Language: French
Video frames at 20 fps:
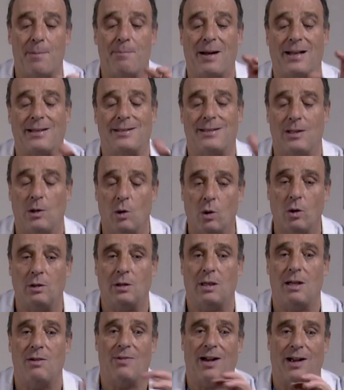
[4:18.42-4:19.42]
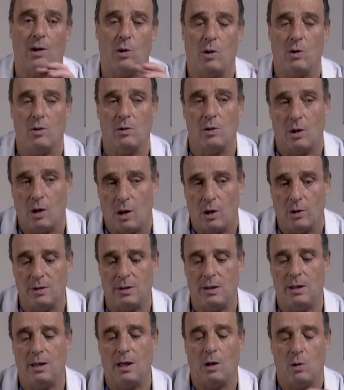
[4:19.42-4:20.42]
la partie haute qui va
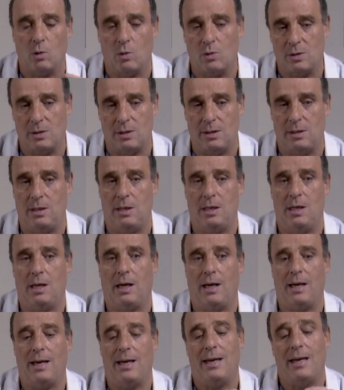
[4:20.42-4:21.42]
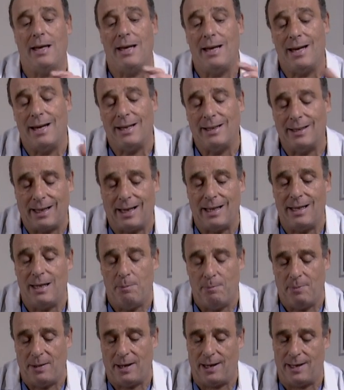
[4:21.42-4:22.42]
grandir, grossir et, et être
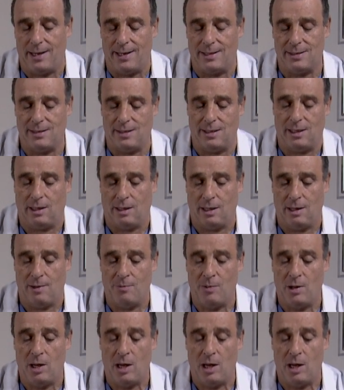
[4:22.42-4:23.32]
hyper élastique.